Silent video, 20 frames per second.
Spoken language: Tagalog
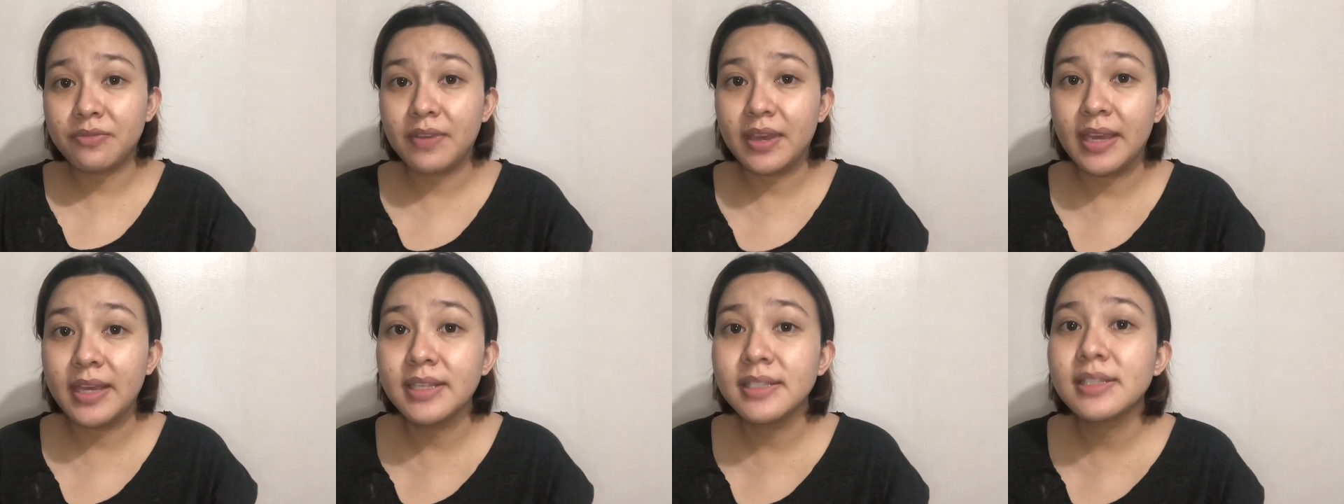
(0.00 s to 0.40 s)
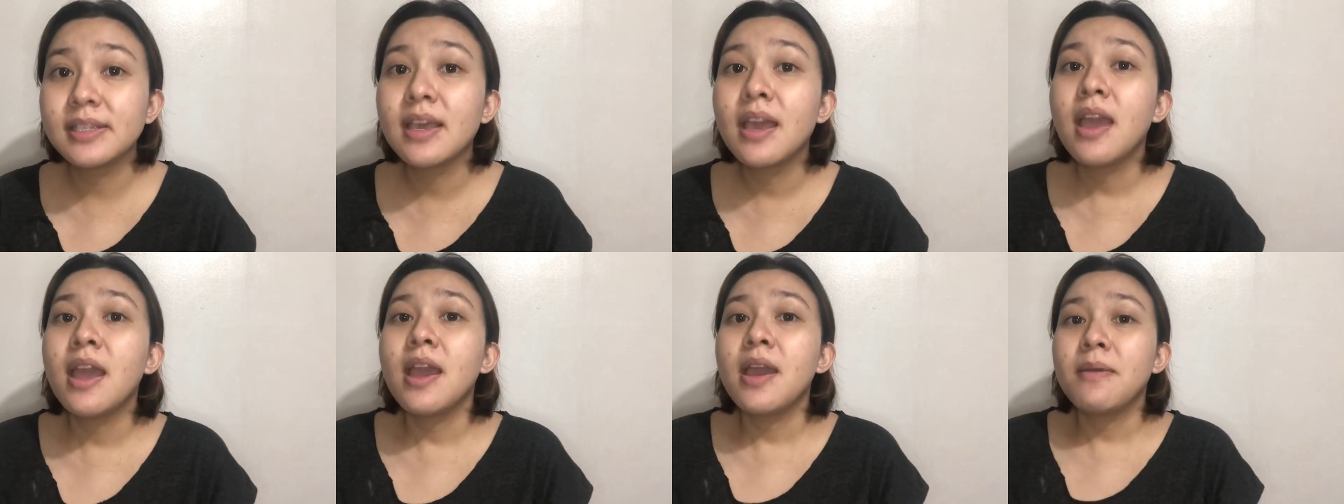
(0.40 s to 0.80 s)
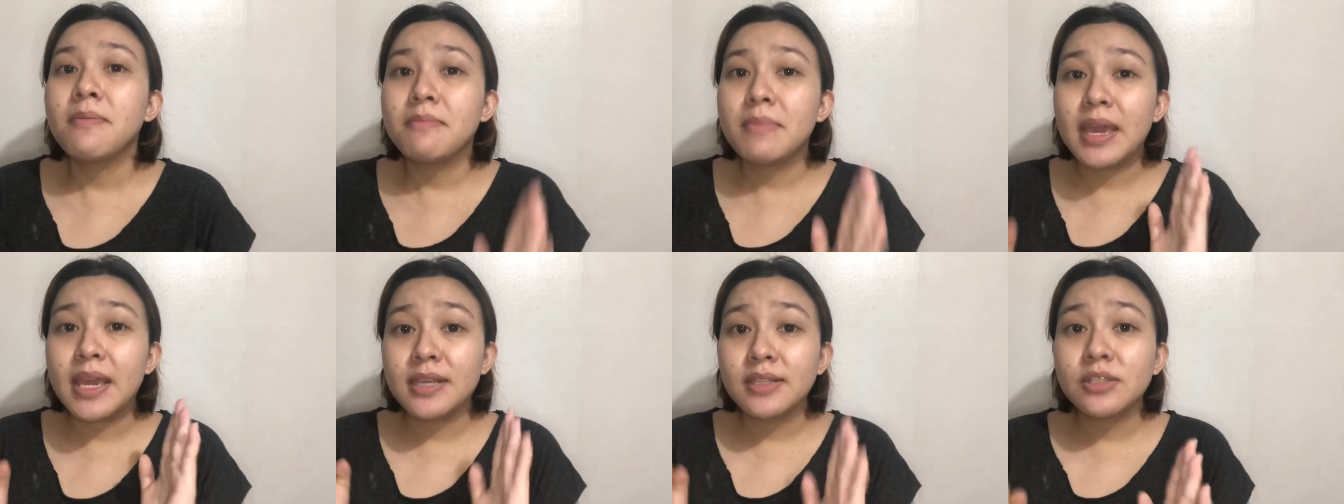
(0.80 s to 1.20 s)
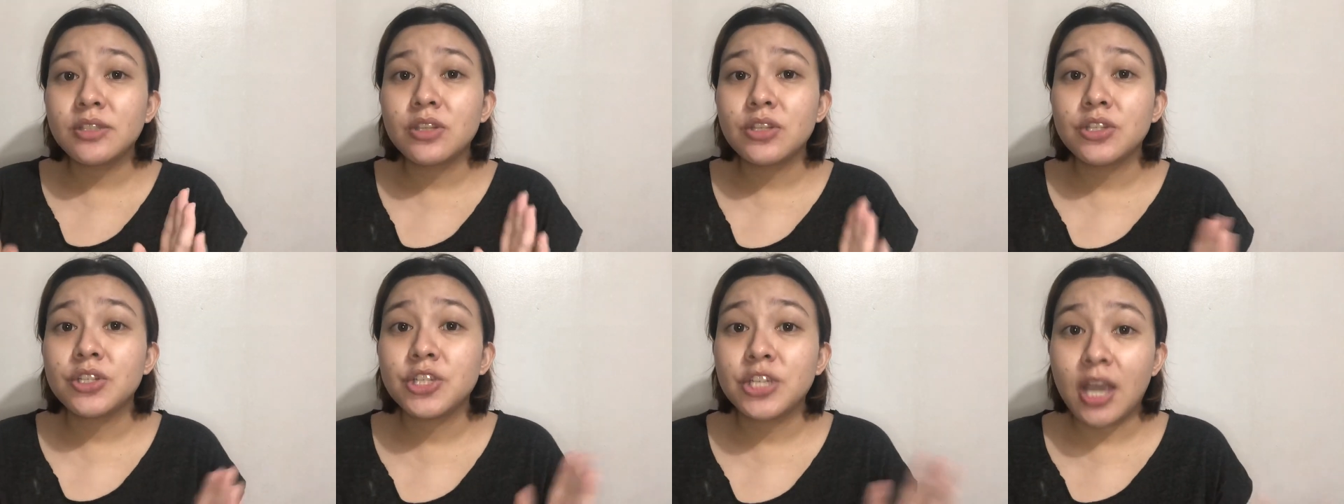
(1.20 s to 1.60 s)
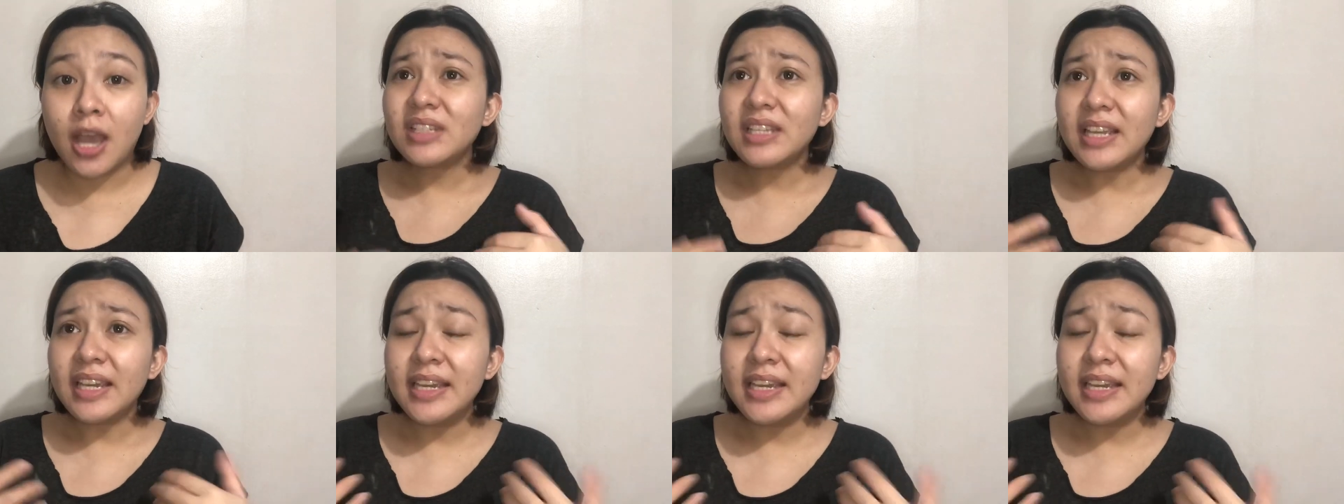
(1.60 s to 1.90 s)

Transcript: face. Based siya.